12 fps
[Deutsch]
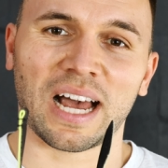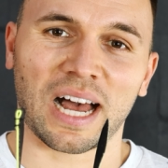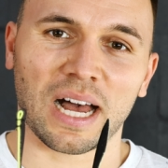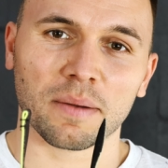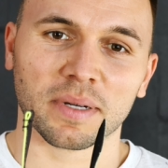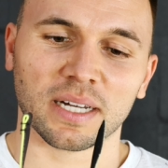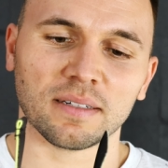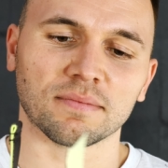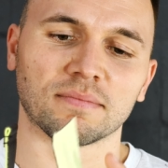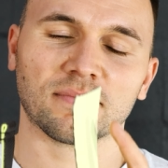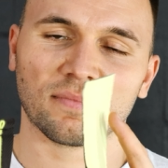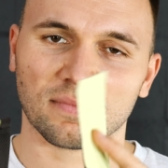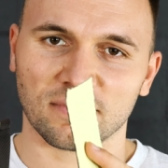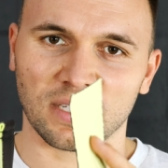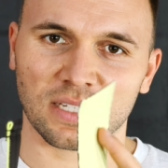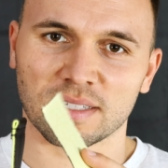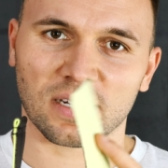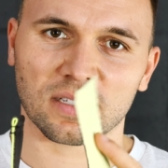Aber
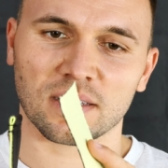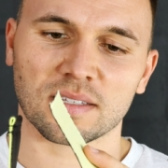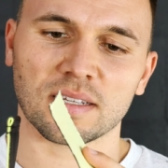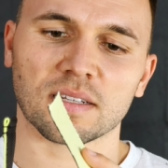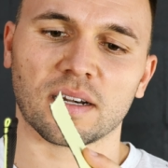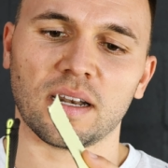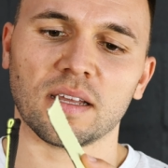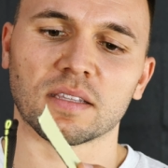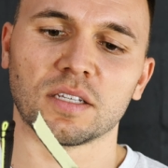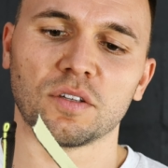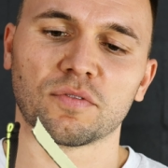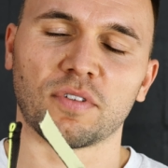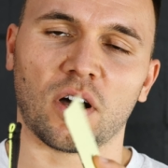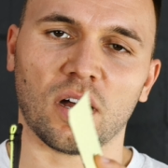wie gesagt, ist das relativ